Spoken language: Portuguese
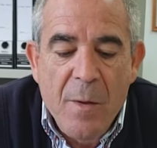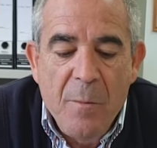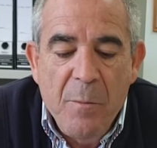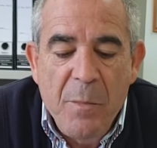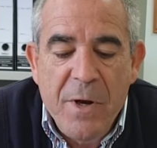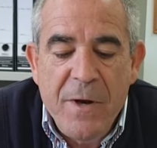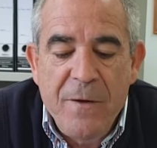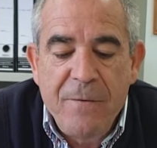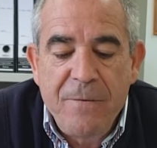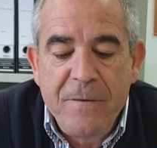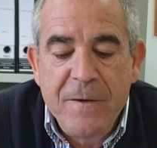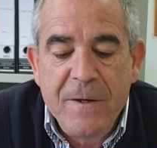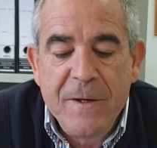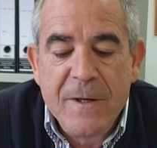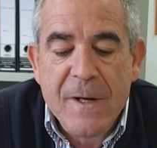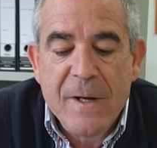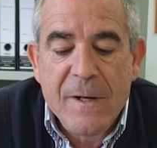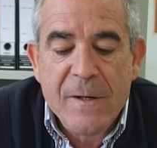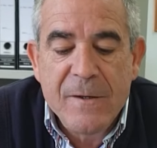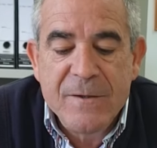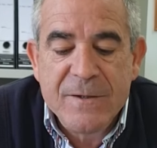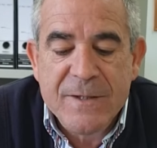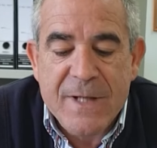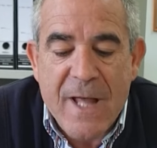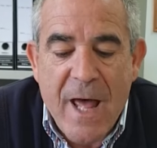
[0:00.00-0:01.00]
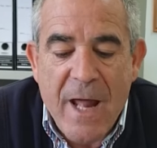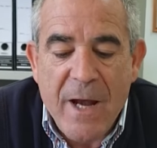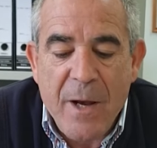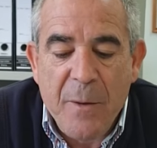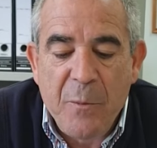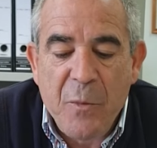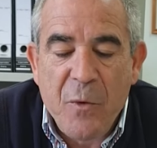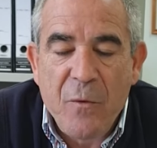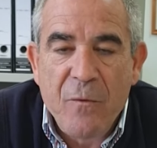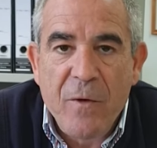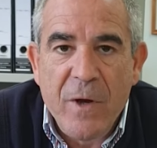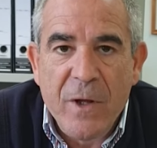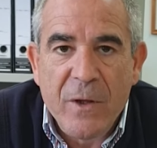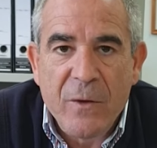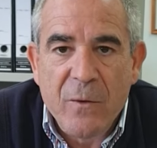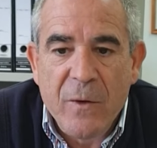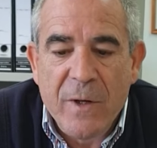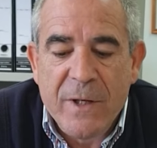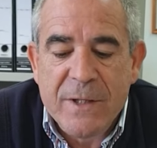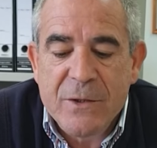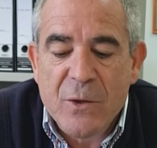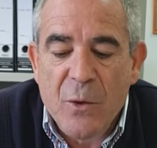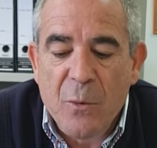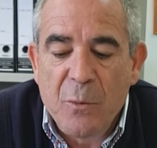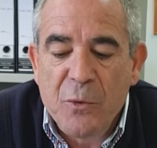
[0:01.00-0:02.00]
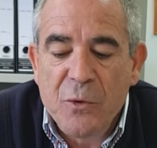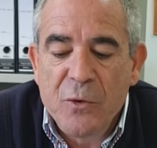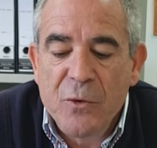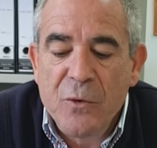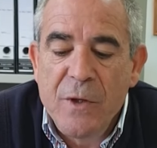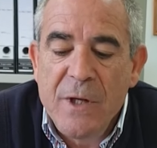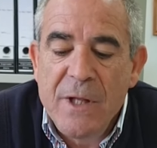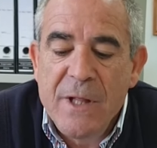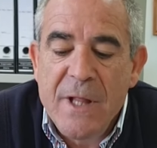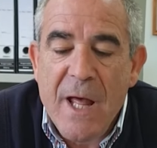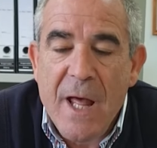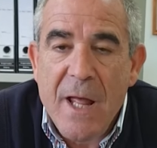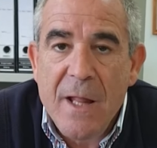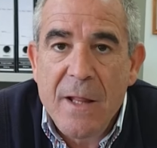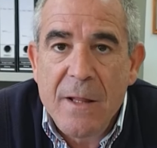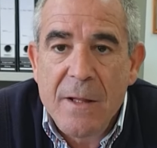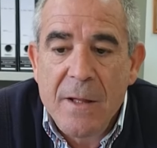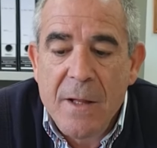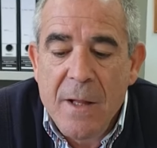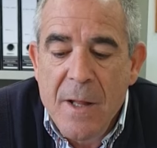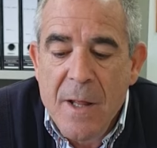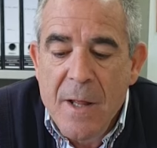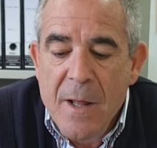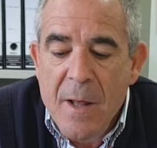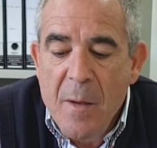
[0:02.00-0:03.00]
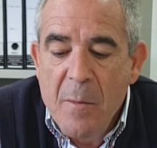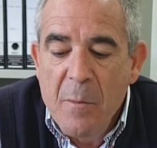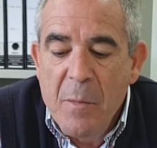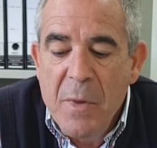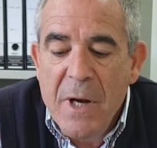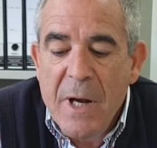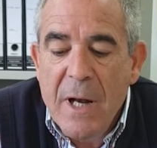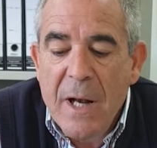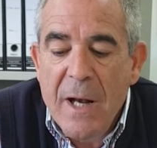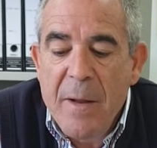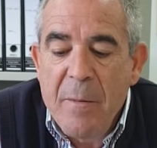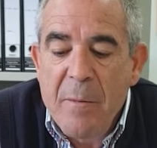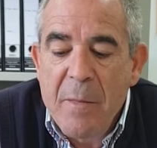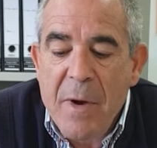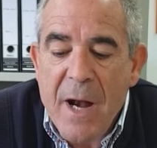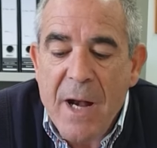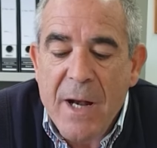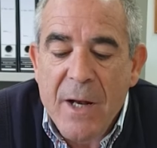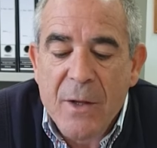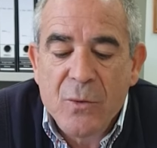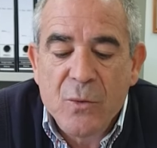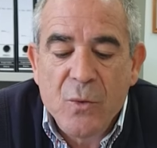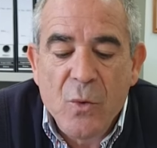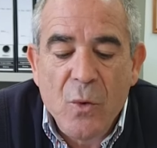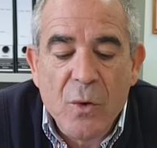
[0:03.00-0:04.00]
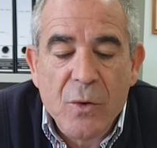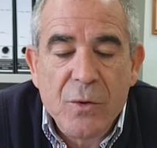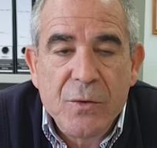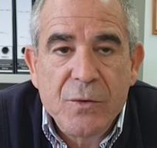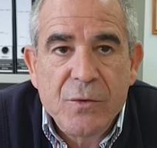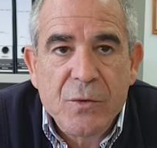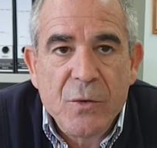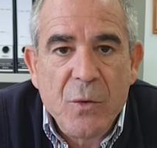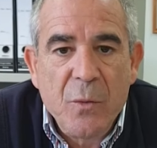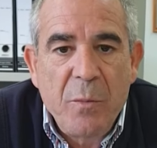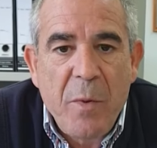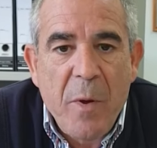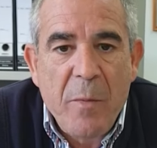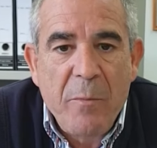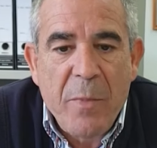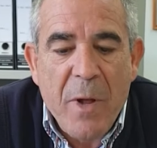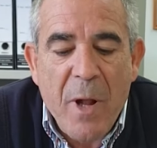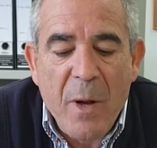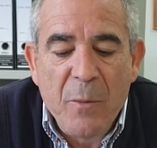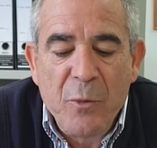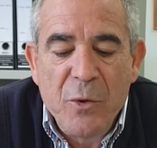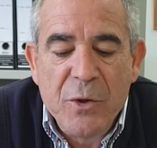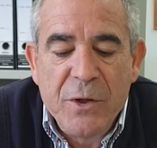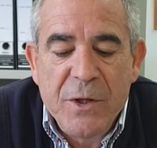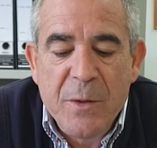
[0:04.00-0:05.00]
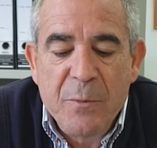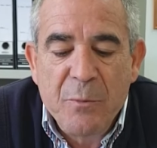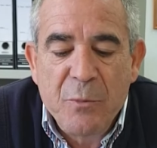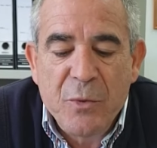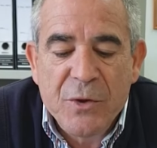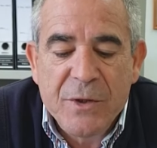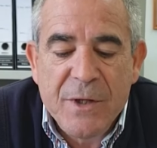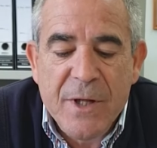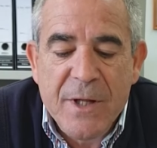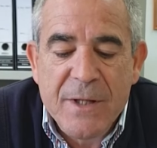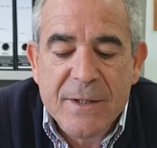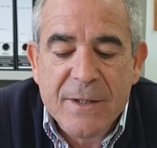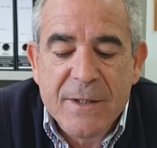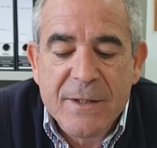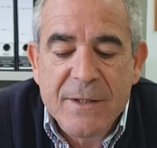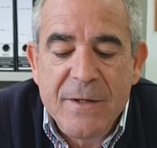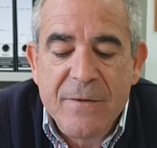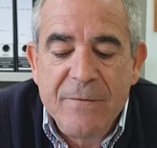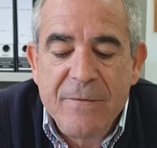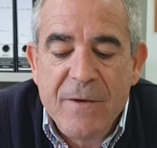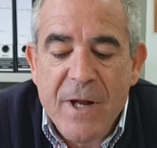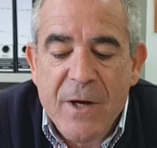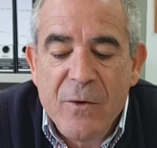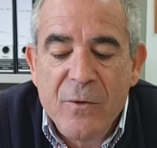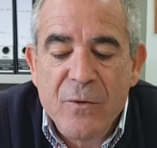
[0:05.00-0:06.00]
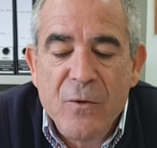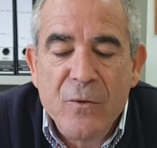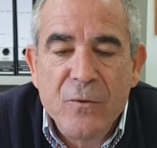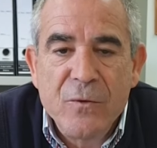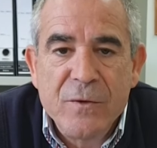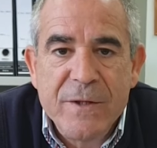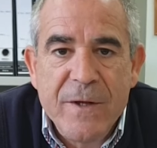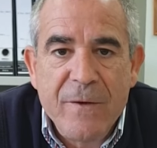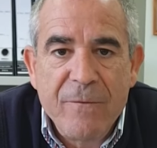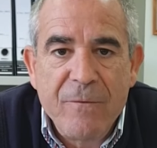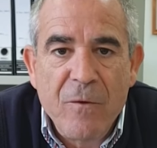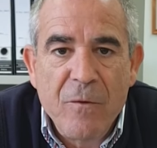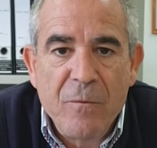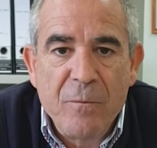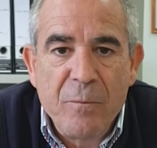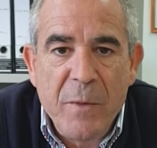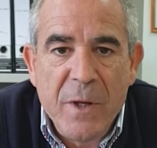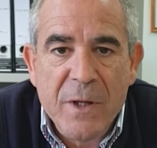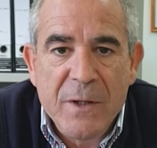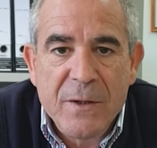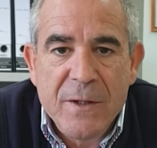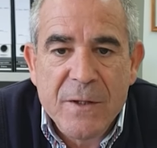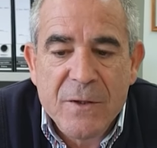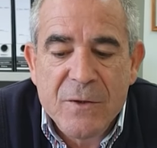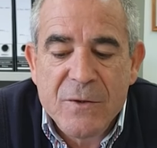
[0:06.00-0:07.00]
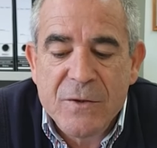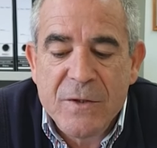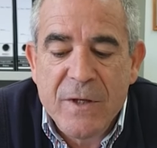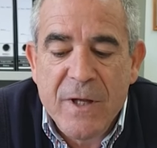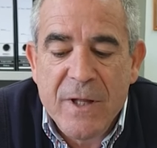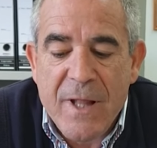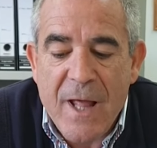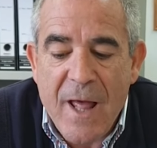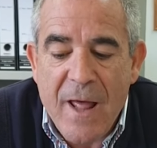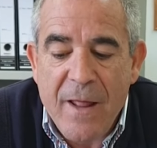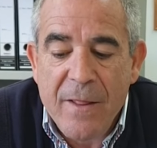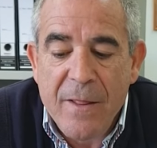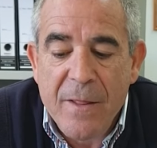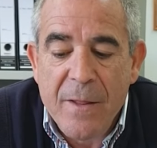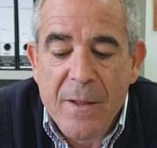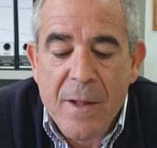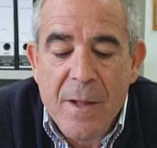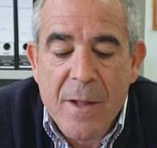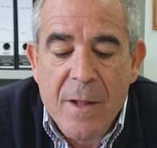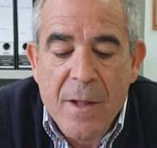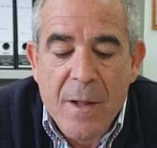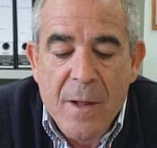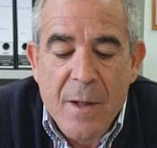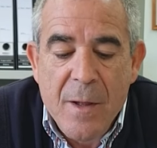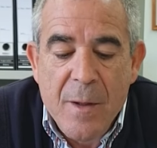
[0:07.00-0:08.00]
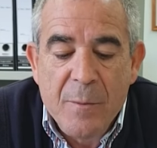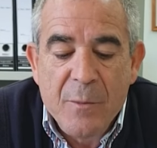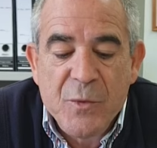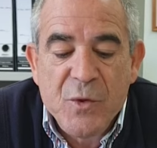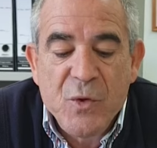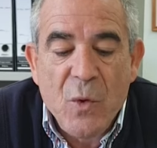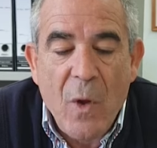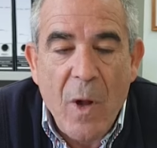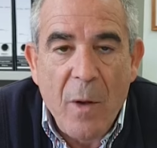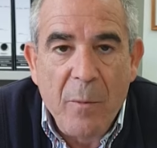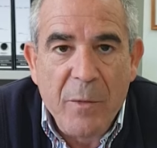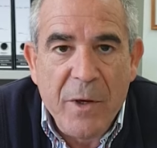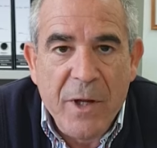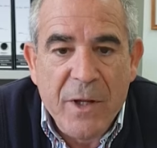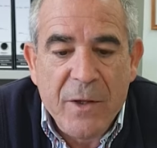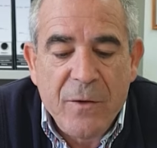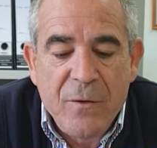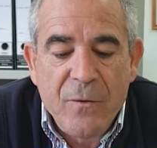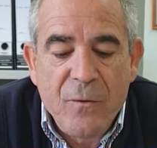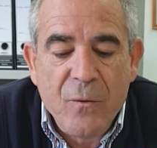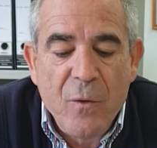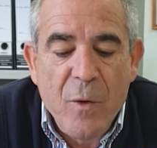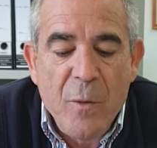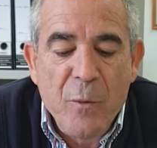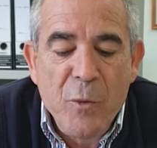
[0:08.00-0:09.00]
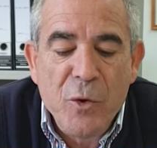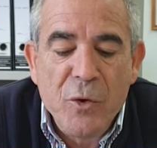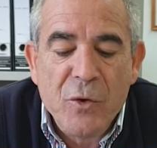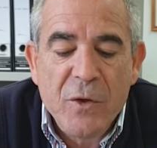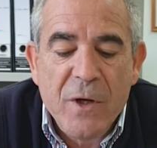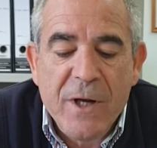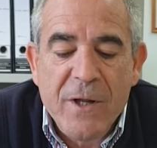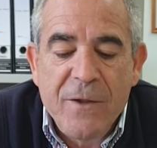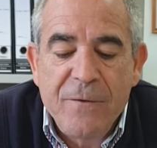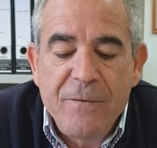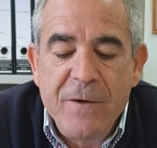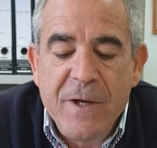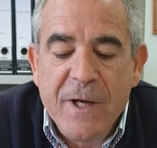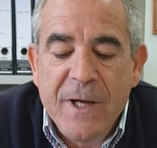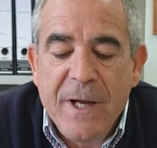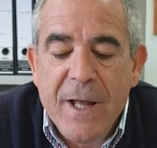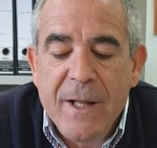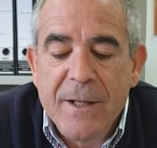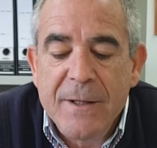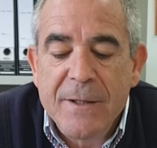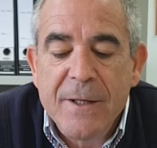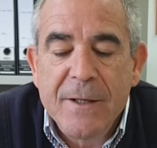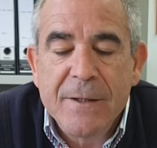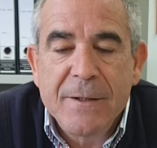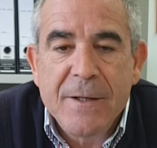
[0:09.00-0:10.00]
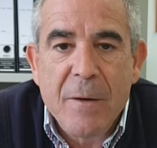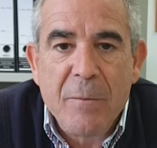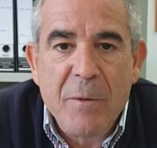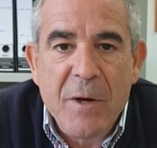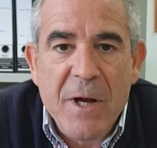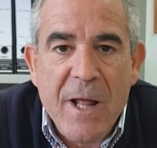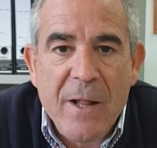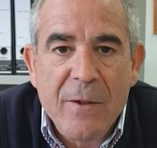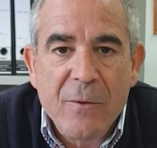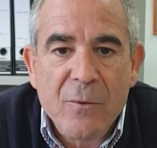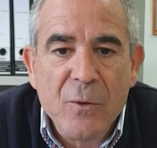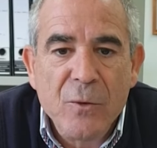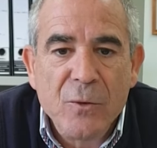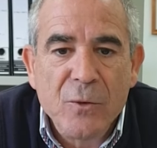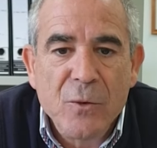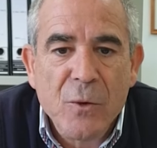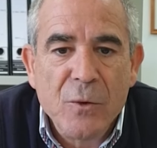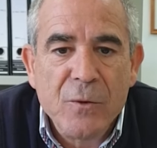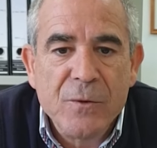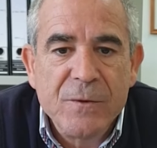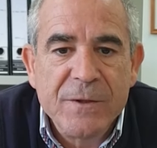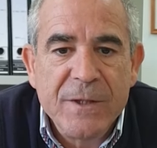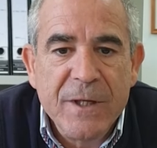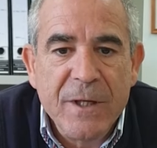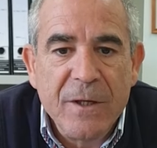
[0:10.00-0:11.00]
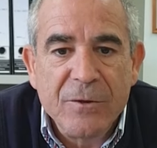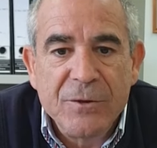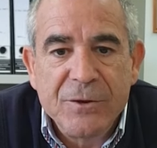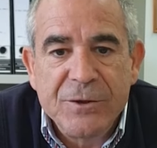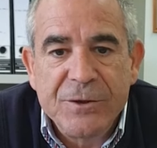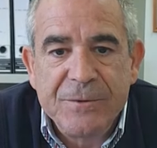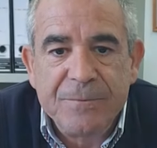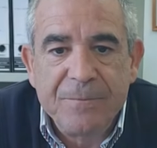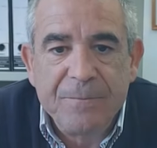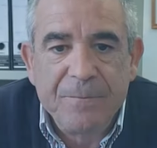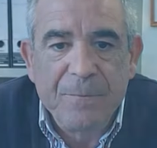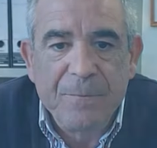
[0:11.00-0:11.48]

Para finalizar, aproveito esta oportunidade para lembrar a todos o papel muito importante que tiveram no desenvolvimento da sociedade. Pessoalmente, foi muito gratificante ter trabalhado com todos eles.